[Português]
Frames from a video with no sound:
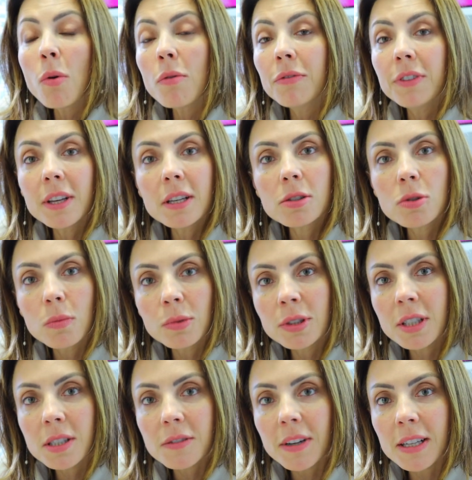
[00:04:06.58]
ouvi isso
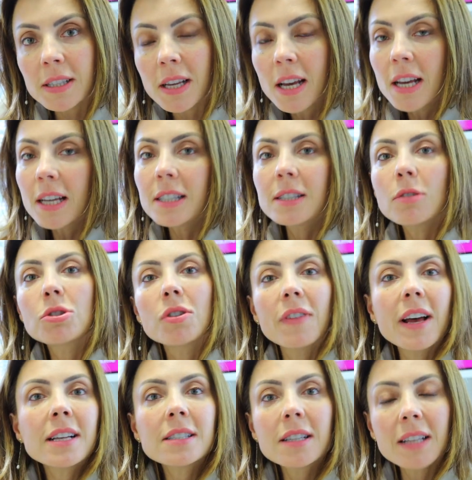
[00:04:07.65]
muitas vezes. E se eu
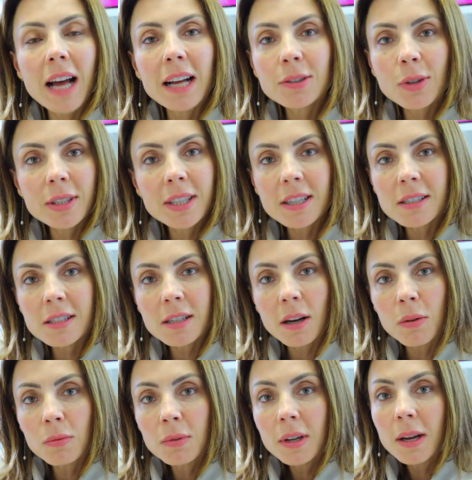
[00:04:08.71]
tivesse dado
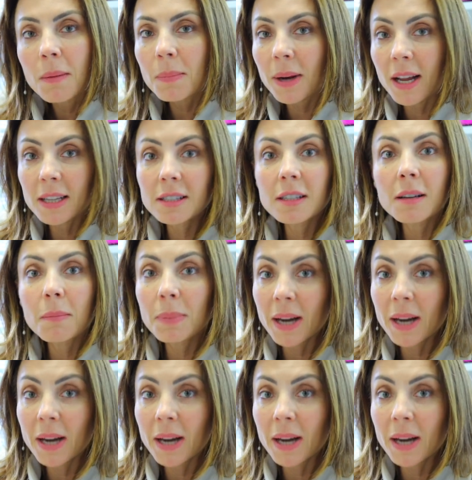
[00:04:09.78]
atenção para essa,